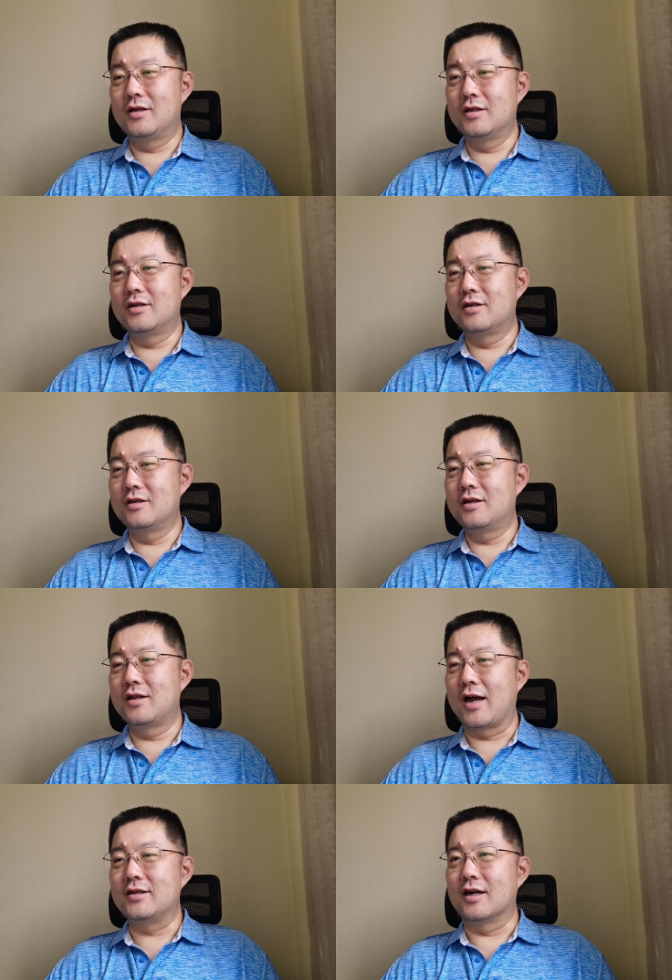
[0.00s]
呃这个是
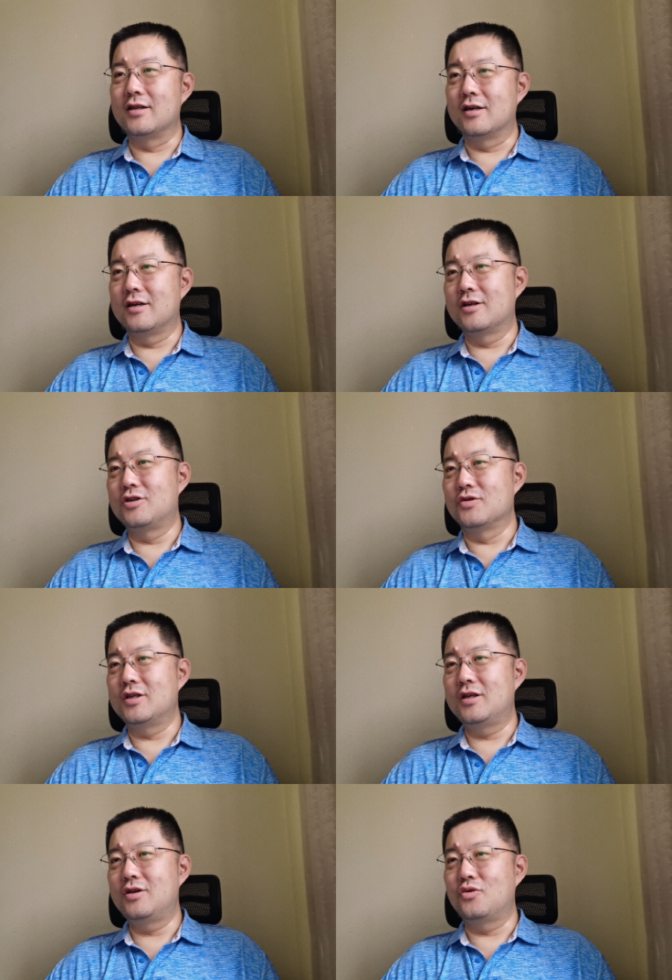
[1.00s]
跟大家讲讲这个手
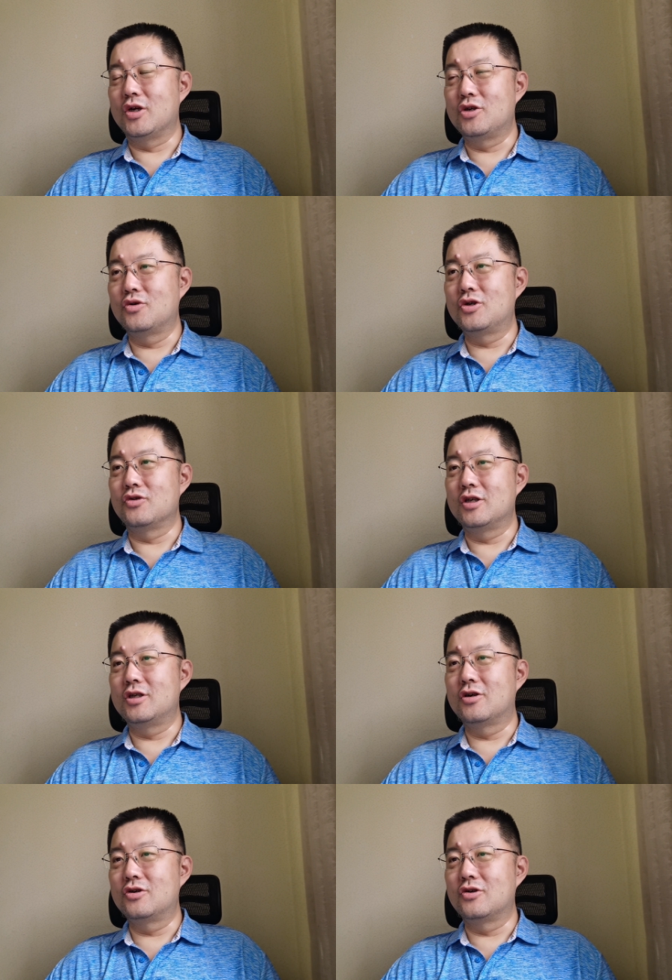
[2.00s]
机回收、手
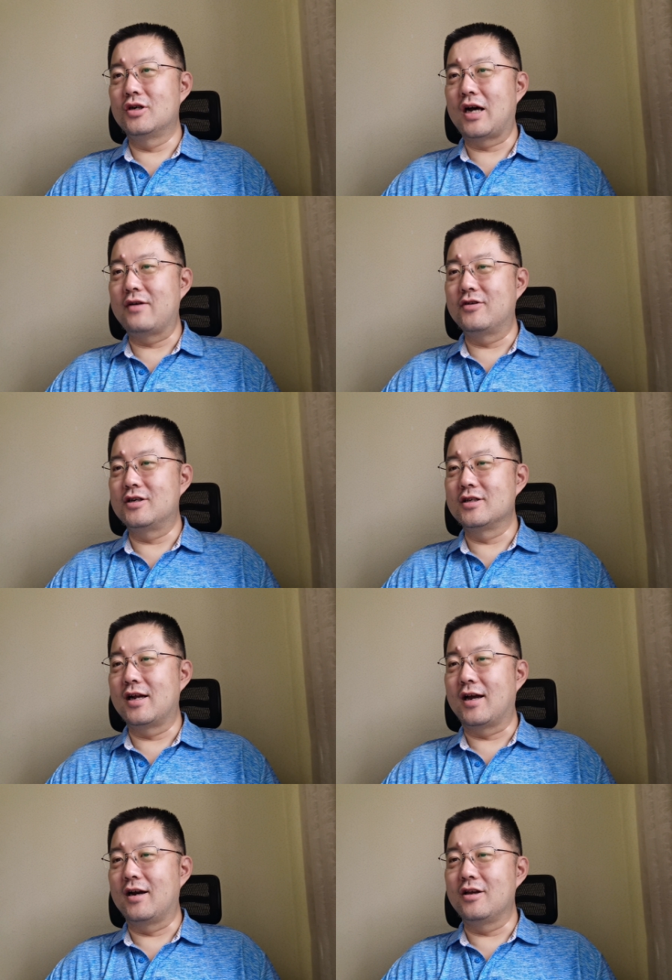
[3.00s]
机销售和 iPhone 十
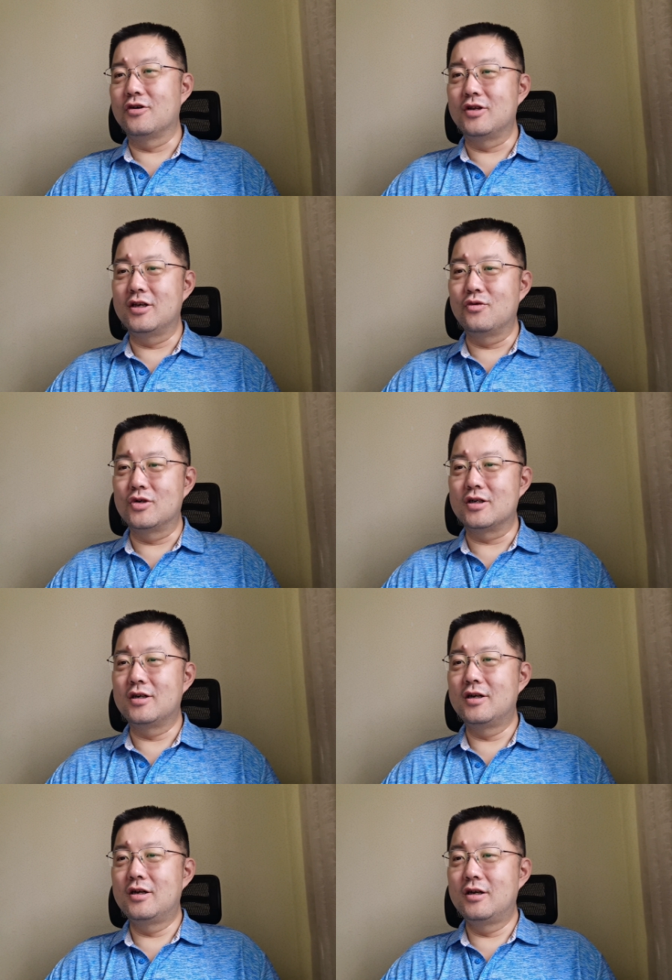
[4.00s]
三来了以后的一些故事。
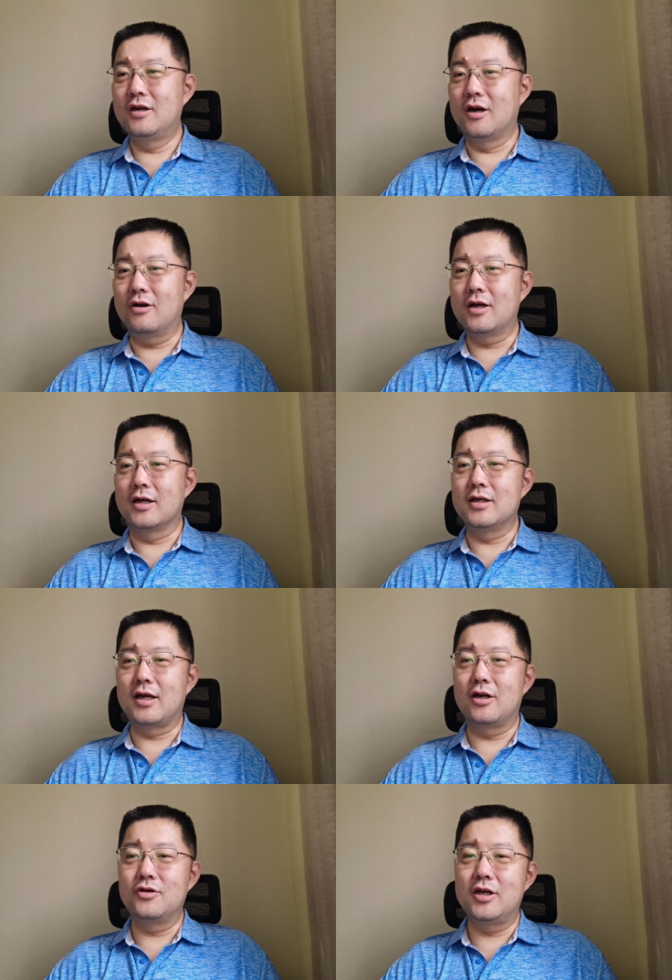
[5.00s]
好，感谢
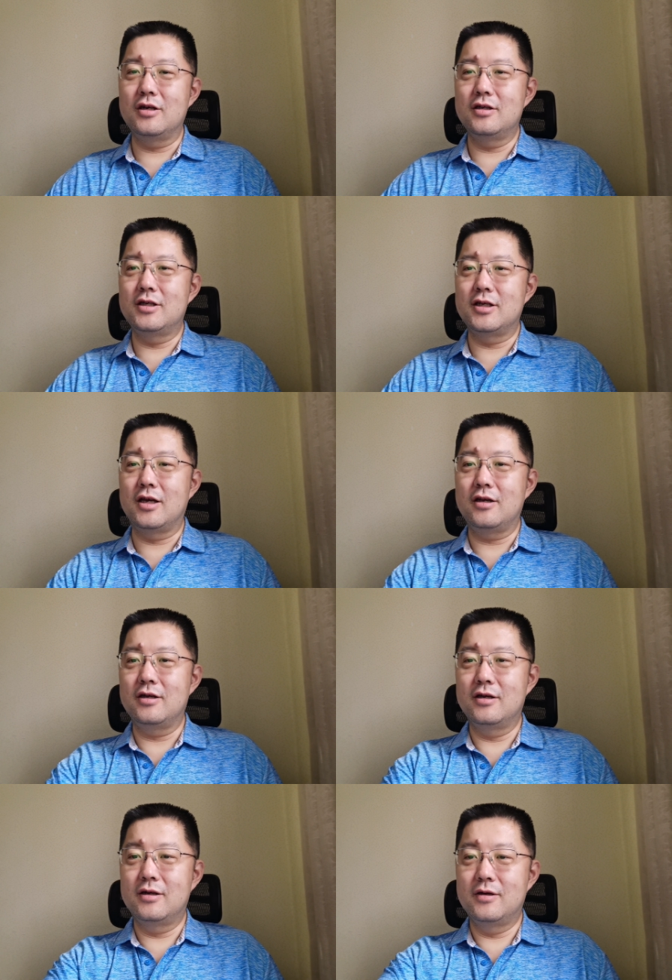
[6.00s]
大家收听，谢
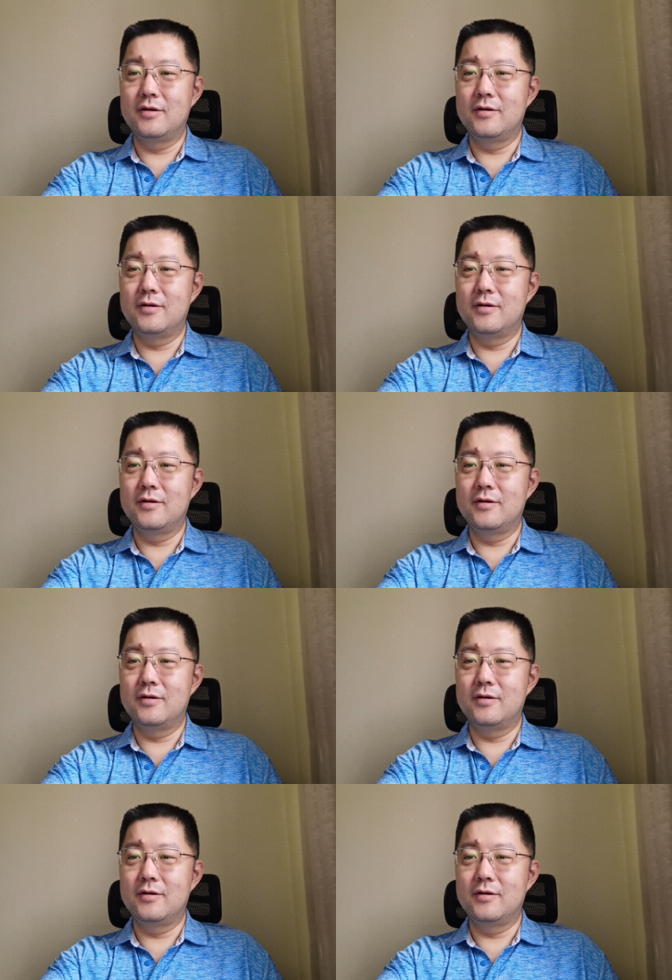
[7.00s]
谢。